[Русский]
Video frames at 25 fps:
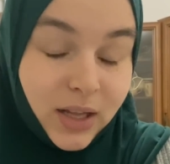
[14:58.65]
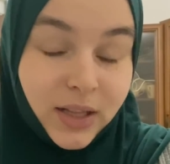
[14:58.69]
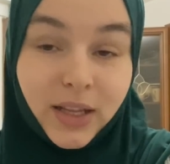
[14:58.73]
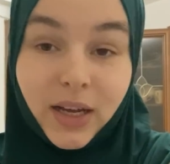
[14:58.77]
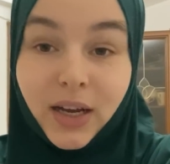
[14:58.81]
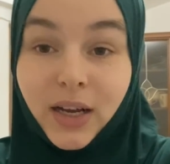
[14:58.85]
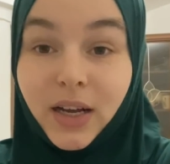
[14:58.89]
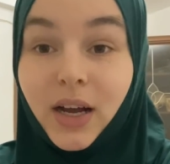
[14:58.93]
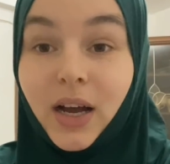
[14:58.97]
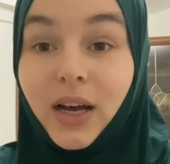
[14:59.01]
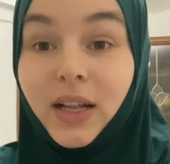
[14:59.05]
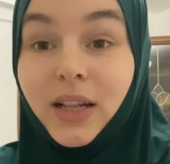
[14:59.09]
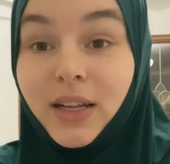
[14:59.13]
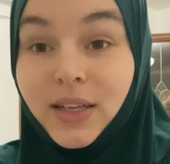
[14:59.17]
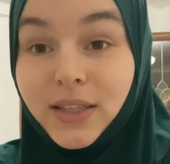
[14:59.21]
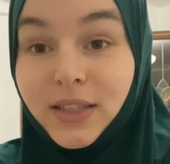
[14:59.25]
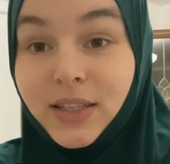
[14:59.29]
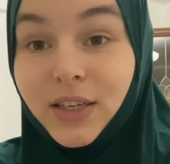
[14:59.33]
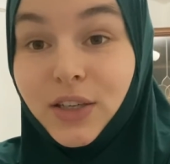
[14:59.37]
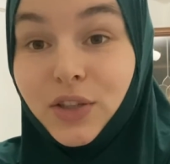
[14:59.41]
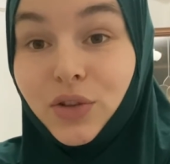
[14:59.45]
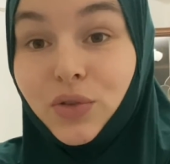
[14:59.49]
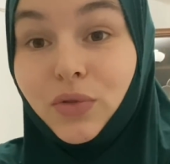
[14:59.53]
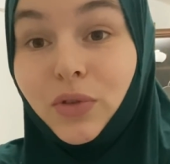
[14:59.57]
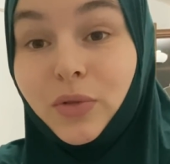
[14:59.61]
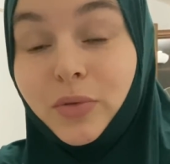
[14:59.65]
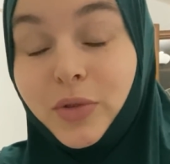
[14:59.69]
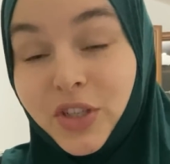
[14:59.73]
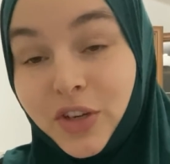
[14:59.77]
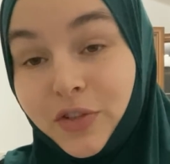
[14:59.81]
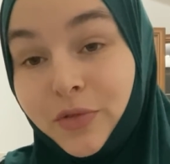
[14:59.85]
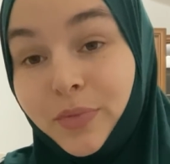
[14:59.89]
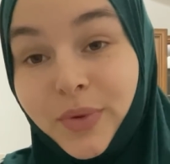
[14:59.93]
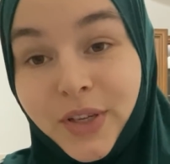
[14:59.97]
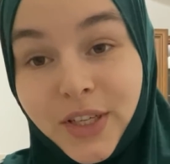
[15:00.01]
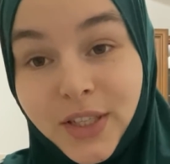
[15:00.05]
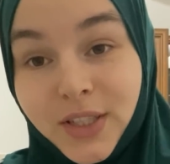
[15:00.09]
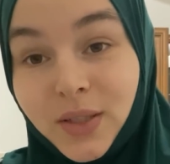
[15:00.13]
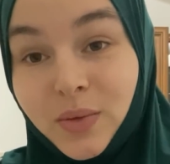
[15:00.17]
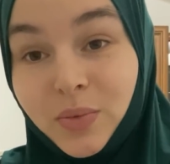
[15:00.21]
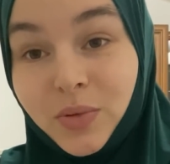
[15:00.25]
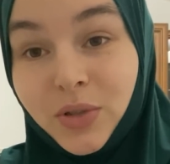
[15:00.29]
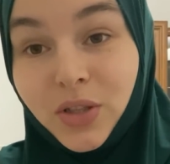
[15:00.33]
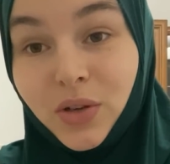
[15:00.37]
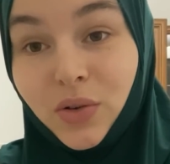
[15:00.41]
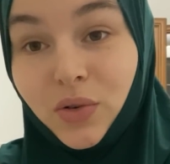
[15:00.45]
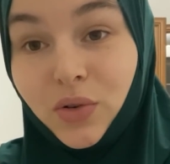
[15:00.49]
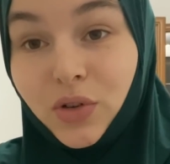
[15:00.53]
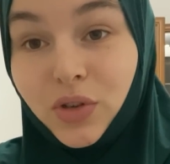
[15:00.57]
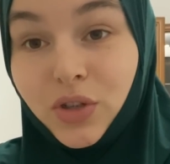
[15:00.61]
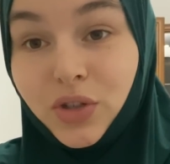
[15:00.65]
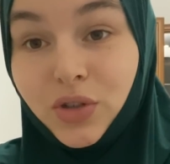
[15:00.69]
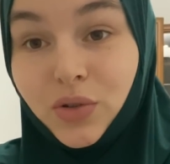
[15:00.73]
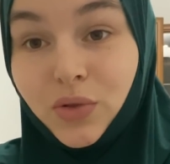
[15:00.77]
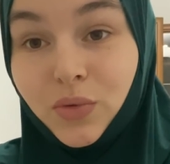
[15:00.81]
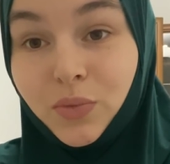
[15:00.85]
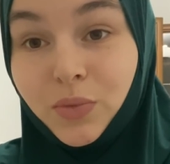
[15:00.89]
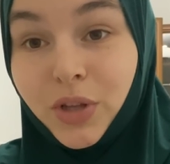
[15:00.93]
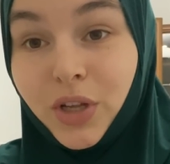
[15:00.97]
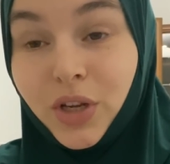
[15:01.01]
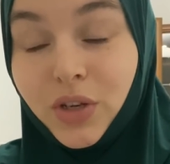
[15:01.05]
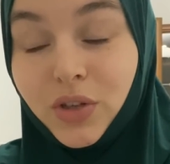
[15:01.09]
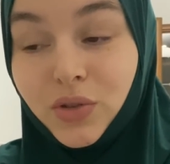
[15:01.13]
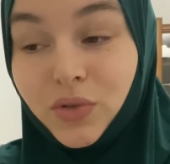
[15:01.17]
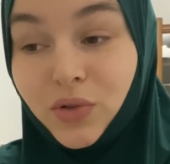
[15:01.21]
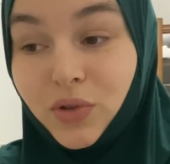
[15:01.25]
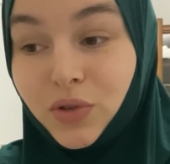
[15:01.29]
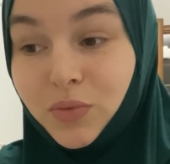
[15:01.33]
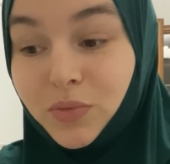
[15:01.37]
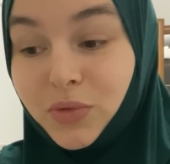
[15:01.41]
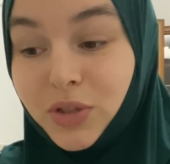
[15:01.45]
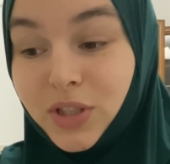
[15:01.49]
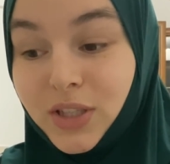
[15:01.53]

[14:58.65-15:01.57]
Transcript: Так, а для тех, кто вообще, в принципе, захочет у меня что-нибудь